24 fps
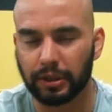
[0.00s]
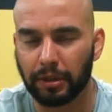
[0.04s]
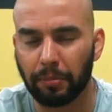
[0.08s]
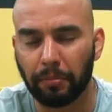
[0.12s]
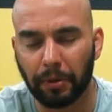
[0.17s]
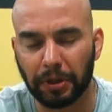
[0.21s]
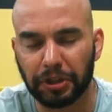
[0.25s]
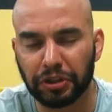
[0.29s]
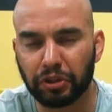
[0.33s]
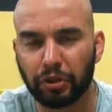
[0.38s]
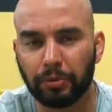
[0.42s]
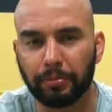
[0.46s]
Então
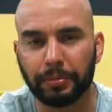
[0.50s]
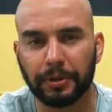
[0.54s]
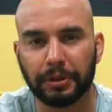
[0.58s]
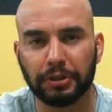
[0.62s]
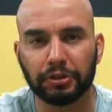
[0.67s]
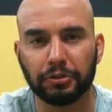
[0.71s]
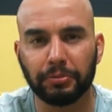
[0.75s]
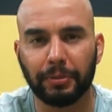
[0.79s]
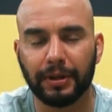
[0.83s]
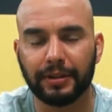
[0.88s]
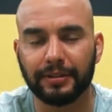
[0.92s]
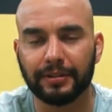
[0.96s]
pode comprar um
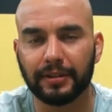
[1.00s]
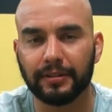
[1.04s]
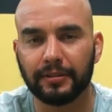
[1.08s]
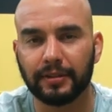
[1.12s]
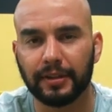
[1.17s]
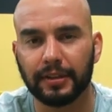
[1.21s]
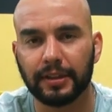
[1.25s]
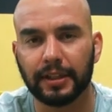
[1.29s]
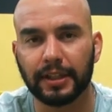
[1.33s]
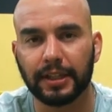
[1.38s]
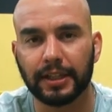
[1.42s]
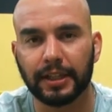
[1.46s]
de
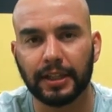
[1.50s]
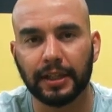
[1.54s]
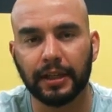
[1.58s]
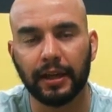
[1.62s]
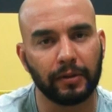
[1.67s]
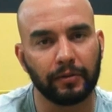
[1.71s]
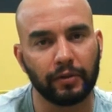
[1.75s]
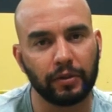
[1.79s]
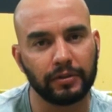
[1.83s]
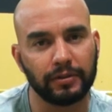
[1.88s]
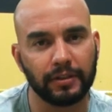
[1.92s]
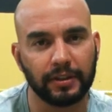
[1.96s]
1,60m que
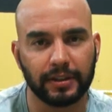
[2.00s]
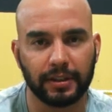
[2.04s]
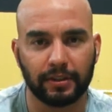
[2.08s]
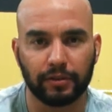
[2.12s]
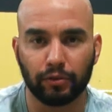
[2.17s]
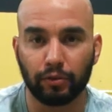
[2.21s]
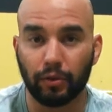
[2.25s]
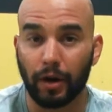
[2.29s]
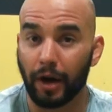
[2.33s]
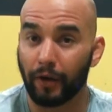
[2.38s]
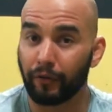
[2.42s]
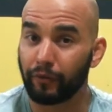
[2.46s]
para você tá
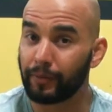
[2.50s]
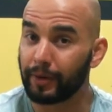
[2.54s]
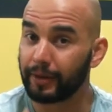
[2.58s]
suave.